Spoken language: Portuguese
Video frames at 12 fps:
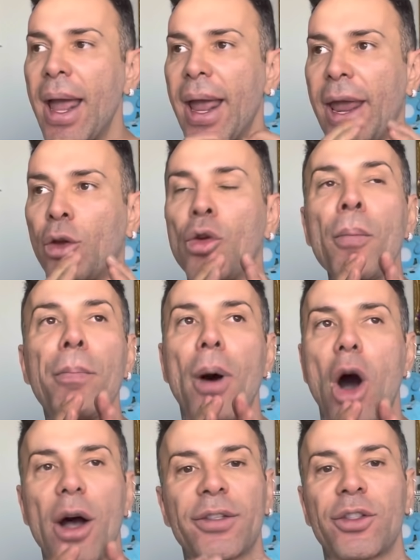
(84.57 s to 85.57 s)
Eu não
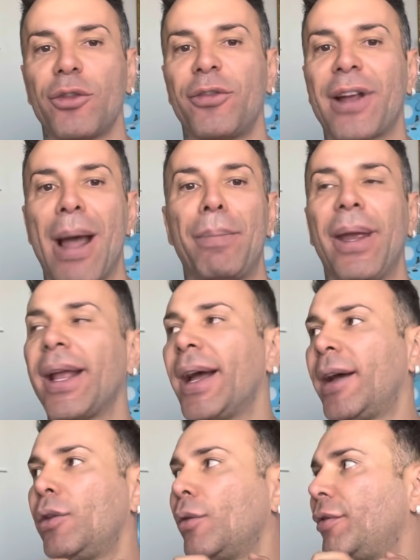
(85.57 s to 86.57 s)
posso ficar
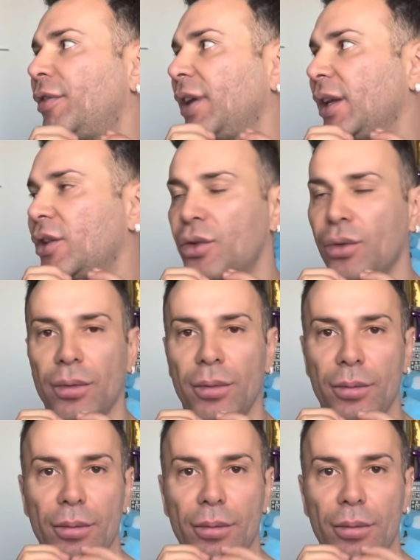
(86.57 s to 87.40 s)
pegando um vídeo